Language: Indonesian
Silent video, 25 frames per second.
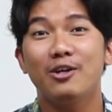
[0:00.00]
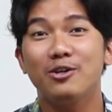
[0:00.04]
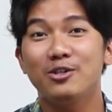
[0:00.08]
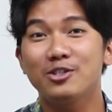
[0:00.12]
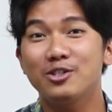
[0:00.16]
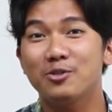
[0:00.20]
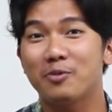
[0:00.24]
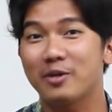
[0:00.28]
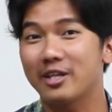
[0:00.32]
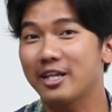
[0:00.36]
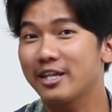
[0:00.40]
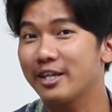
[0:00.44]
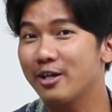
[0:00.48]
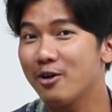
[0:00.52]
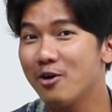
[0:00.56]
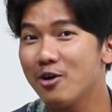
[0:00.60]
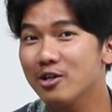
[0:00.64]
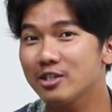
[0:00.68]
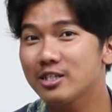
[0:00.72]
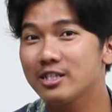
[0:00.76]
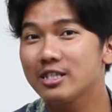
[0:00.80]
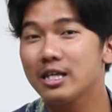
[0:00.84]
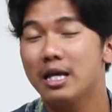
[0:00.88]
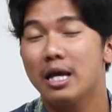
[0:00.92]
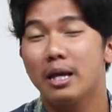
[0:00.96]
Terbaru Sobat Anti
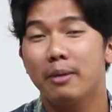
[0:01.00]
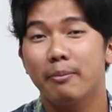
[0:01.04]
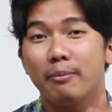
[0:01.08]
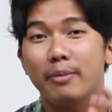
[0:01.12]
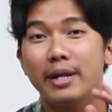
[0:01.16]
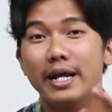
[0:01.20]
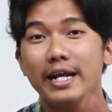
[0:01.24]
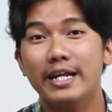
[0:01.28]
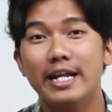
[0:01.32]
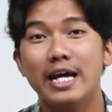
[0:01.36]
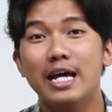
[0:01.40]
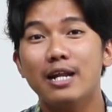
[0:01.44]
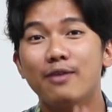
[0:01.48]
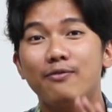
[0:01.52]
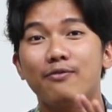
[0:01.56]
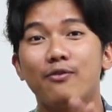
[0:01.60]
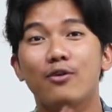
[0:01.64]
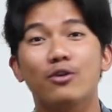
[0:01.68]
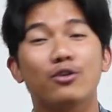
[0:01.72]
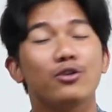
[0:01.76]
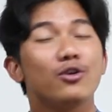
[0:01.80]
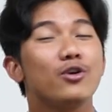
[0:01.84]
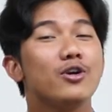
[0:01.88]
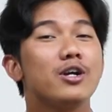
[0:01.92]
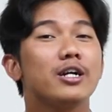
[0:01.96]
Hoax, beredar
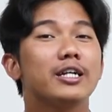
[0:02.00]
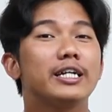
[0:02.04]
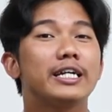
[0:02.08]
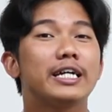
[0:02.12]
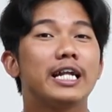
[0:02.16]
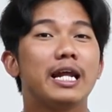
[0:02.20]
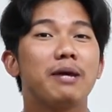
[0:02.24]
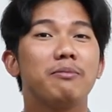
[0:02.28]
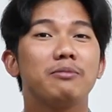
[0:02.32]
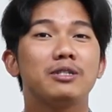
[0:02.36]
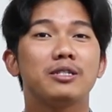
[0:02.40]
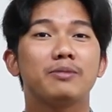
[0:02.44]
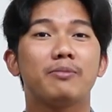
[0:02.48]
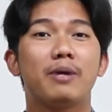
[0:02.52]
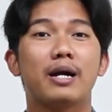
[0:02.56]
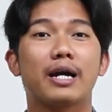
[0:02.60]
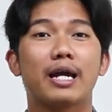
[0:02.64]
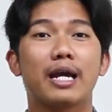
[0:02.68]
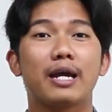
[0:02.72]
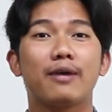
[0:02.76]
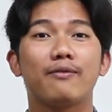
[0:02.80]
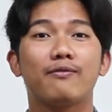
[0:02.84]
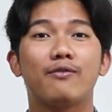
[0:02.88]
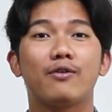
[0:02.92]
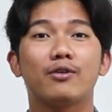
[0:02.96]
foto yang diklaim
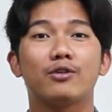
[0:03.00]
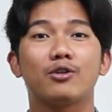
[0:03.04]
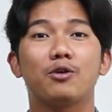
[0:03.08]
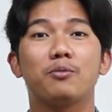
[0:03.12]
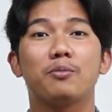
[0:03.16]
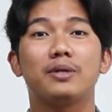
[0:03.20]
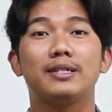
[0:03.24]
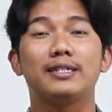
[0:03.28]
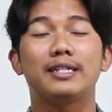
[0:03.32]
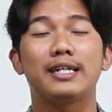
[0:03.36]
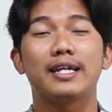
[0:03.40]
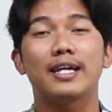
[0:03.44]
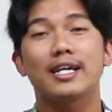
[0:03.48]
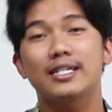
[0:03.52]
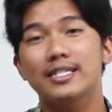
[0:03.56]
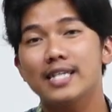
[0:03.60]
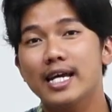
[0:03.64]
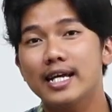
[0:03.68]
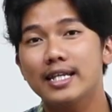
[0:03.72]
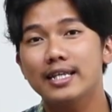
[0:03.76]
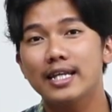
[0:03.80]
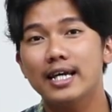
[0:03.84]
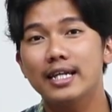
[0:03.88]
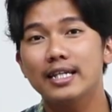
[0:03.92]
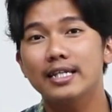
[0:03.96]
sebagai foto Menteri
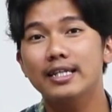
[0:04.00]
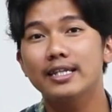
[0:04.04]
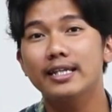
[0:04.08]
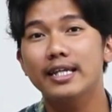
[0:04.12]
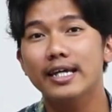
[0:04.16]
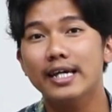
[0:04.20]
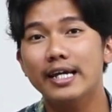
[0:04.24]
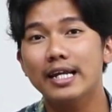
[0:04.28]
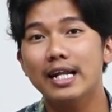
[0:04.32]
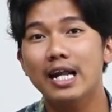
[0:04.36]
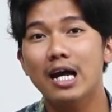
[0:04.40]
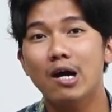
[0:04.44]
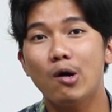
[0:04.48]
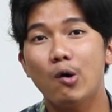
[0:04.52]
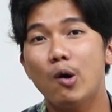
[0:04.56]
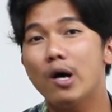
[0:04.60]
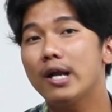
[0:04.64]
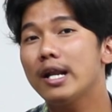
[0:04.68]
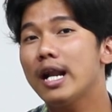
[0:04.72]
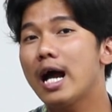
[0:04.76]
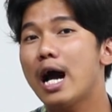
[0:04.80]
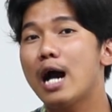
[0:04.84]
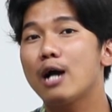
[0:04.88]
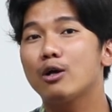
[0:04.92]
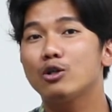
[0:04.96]
Kesehatan
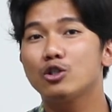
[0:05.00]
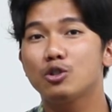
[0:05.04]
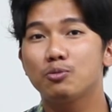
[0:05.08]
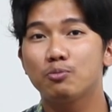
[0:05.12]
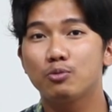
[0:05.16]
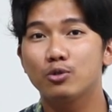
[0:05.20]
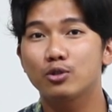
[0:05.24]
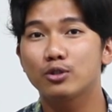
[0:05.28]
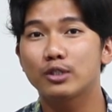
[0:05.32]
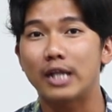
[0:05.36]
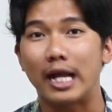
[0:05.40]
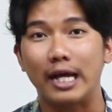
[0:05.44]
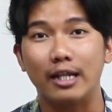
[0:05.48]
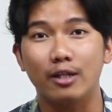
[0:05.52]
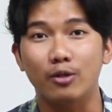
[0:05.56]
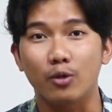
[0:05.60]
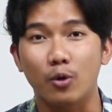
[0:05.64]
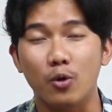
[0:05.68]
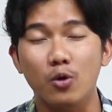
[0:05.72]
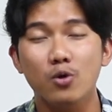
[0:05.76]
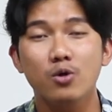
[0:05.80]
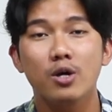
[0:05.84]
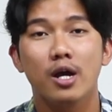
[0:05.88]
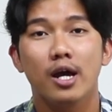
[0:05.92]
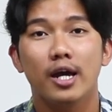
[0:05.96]
Terawan Agus
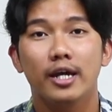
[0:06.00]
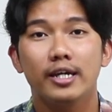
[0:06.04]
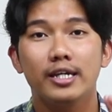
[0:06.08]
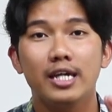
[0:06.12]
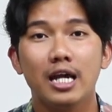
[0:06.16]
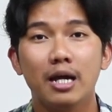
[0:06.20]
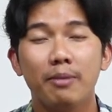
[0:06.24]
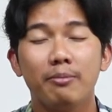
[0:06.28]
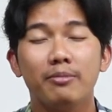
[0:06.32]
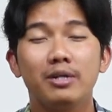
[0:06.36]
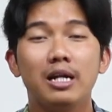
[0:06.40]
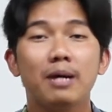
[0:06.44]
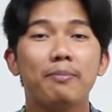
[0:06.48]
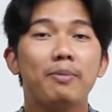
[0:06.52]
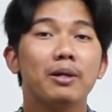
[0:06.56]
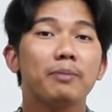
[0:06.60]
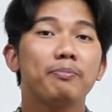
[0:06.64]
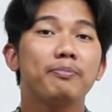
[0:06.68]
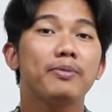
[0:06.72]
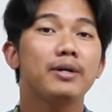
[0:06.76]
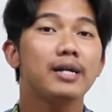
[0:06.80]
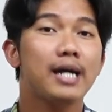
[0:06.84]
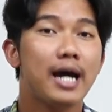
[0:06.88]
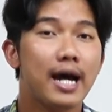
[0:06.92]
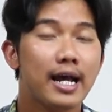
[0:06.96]
Putranto yang mendapat
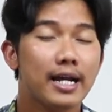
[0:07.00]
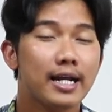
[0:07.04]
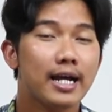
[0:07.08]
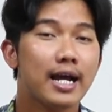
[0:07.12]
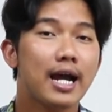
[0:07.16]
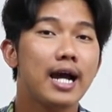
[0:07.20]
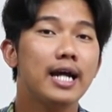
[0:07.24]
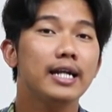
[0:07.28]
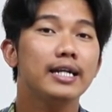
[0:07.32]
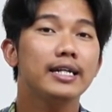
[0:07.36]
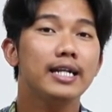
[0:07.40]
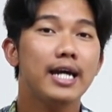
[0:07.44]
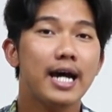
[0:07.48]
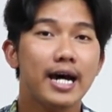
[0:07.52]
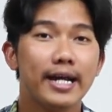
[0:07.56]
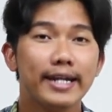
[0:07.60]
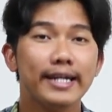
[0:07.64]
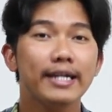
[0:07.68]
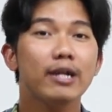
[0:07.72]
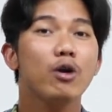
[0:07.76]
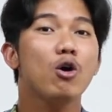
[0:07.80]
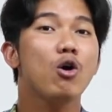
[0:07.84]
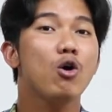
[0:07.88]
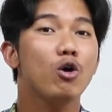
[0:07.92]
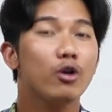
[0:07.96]
penghargaan
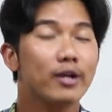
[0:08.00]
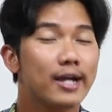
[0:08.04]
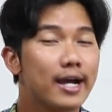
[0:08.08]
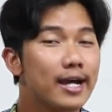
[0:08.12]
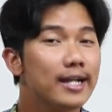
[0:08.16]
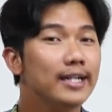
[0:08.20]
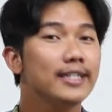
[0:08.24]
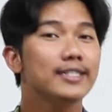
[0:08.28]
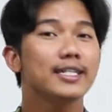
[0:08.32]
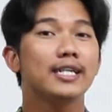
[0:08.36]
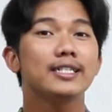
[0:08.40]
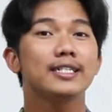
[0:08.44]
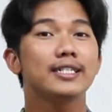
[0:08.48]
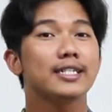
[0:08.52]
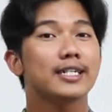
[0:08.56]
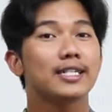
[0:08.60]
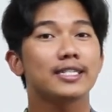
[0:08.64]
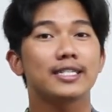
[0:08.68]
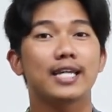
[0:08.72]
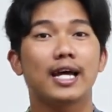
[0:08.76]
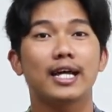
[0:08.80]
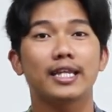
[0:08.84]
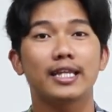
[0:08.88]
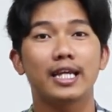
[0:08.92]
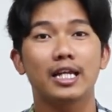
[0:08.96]
dari Organisasi
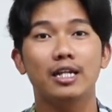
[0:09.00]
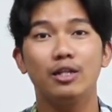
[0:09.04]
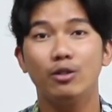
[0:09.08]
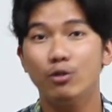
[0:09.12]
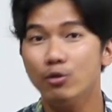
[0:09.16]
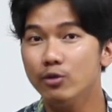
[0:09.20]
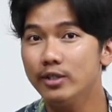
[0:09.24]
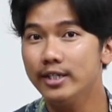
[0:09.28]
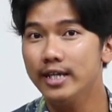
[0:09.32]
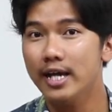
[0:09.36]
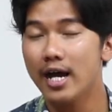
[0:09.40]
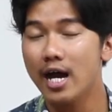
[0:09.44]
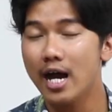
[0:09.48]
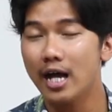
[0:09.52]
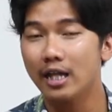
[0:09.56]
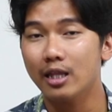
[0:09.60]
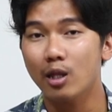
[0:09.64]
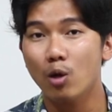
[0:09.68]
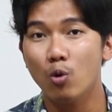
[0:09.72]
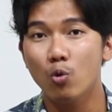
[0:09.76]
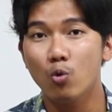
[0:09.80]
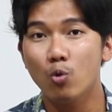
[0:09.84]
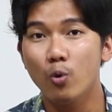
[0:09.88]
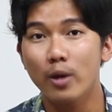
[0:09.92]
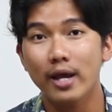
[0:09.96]
Kesehatan Dunia
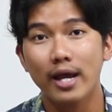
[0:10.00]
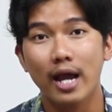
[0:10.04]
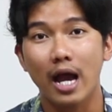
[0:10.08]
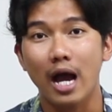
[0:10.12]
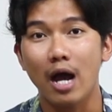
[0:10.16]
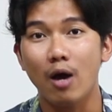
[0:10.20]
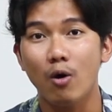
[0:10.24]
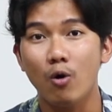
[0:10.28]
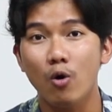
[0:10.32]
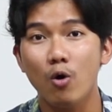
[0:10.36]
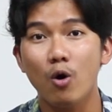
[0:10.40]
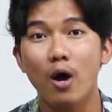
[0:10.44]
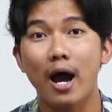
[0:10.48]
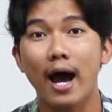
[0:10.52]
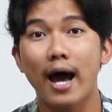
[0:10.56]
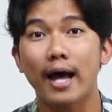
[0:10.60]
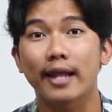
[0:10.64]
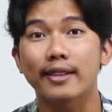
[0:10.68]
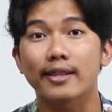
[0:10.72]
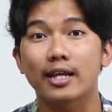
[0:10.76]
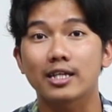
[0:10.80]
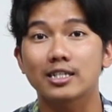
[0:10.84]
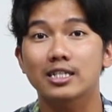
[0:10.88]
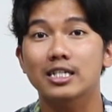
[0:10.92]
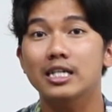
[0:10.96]
atau WHO
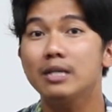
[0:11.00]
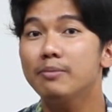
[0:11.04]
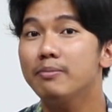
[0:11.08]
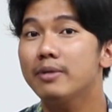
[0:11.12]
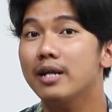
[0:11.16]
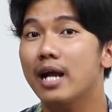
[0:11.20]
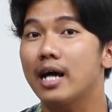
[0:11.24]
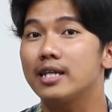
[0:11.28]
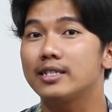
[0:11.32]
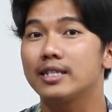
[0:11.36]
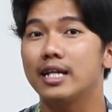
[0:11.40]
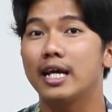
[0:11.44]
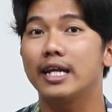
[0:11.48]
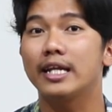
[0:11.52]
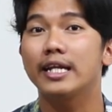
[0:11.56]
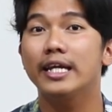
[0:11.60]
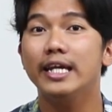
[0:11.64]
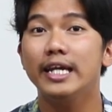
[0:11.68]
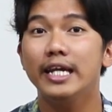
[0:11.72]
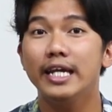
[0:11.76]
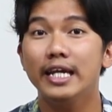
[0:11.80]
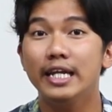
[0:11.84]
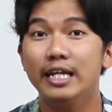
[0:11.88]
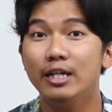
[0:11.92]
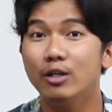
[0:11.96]
atas keberhasilan
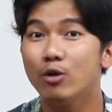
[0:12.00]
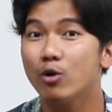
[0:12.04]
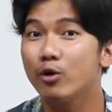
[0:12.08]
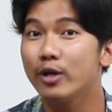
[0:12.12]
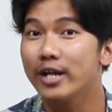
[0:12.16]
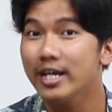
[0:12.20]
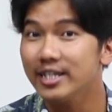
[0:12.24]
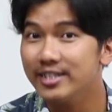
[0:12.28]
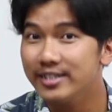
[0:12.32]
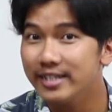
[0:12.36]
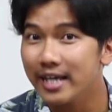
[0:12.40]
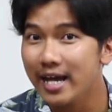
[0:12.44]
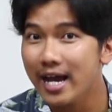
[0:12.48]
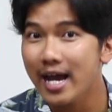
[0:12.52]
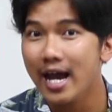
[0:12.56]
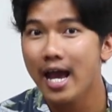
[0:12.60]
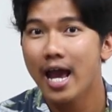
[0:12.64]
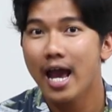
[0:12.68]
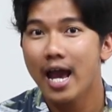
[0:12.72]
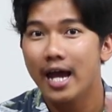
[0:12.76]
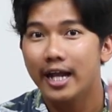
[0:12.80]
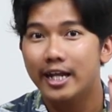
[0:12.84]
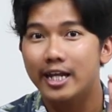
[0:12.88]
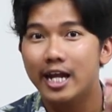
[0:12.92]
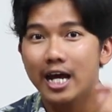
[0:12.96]
Indonesia
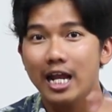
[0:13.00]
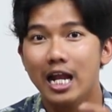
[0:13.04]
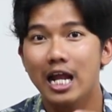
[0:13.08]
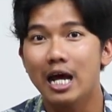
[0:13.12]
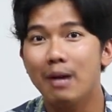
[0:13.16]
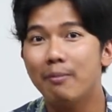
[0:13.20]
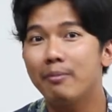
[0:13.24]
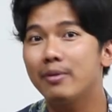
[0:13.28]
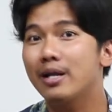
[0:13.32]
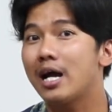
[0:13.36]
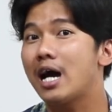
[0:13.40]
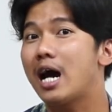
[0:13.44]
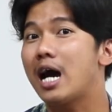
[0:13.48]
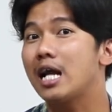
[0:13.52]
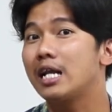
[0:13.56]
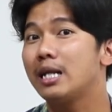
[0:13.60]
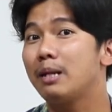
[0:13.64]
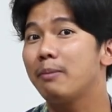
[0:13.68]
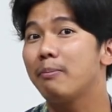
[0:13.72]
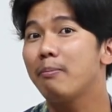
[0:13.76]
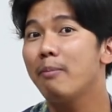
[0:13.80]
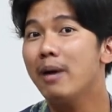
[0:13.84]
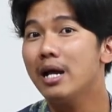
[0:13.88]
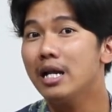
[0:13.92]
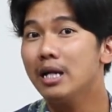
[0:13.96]
dalam
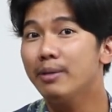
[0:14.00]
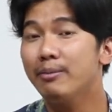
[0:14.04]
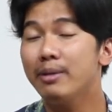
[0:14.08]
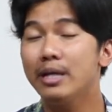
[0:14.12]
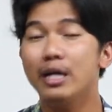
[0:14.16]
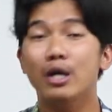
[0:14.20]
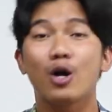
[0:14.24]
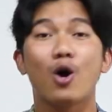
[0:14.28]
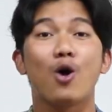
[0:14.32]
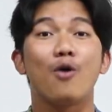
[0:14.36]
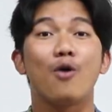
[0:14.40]
menangani pandemi